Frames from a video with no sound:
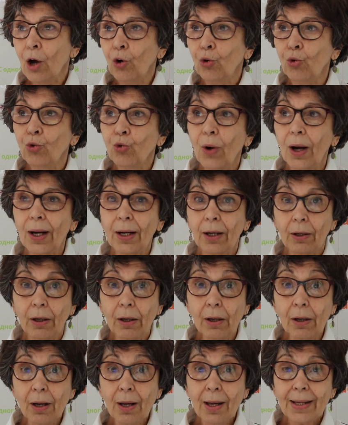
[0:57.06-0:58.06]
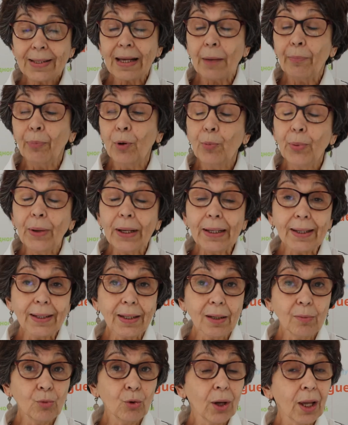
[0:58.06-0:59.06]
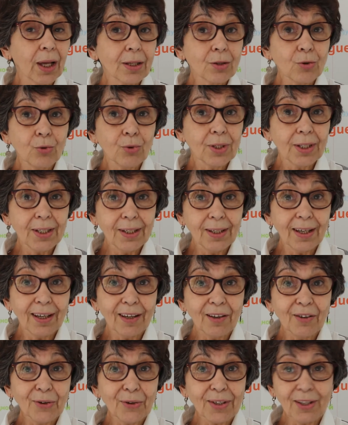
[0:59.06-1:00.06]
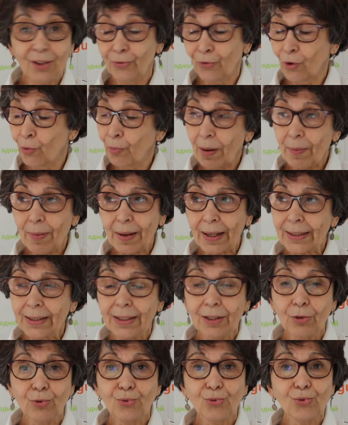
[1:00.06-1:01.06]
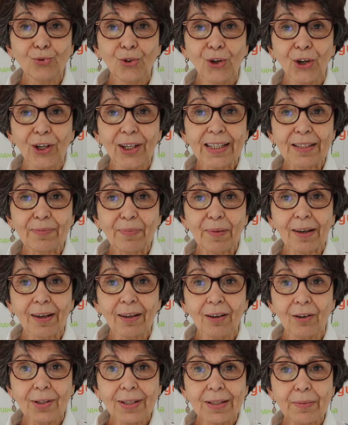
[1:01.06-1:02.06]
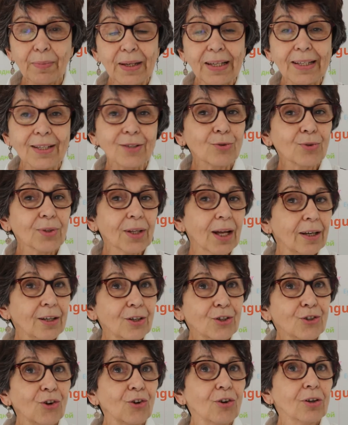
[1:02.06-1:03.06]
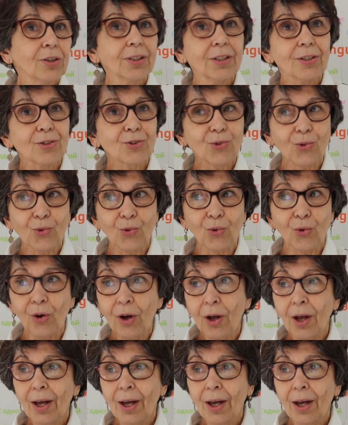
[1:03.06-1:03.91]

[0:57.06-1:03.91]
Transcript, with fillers: ou alors s'approprier des mots exotiques qui ne font pas partie du tout de leur expérience, mais qui sont alléchants, qui sont